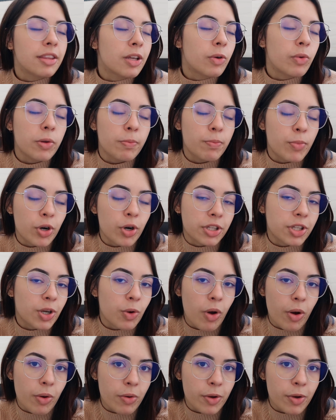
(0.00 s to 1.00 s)
não importa
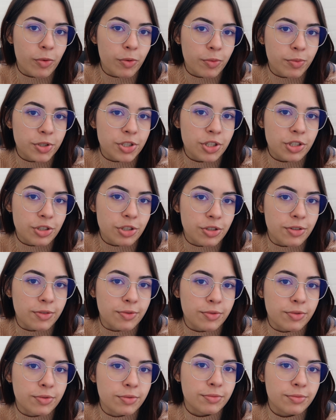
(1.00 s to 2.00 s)
qual é o
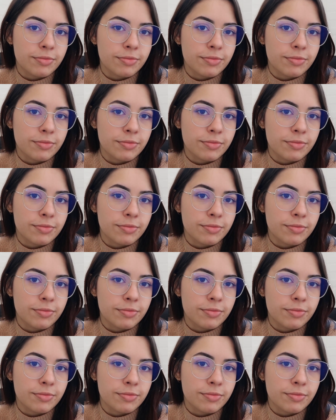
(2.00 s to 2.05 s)
objetivo.